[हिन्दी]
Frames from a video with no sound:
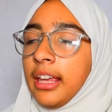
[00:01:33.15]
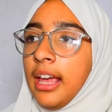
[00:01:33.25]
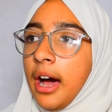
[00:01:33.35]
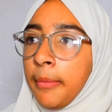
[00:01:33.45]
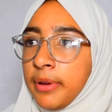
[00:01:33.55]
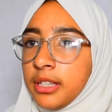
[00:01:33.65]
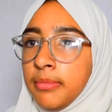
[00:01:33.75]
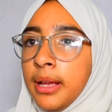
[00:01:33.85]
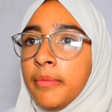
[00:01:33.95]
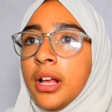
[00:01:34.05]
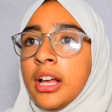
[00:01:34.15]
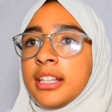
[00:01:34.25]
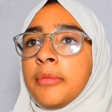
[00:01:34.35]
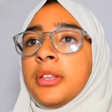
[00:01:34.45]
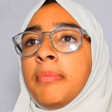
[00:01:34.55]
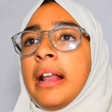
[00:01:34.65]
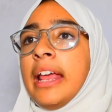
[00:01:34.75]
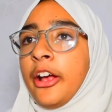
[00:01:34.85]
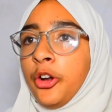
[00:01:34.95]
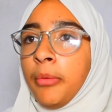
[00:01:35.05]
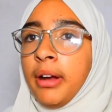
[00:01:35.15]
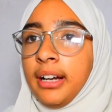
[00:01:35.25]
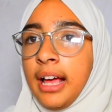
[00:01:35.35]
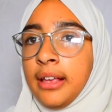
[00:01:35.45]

के आपस में सबसे पहले इकोनॉमिक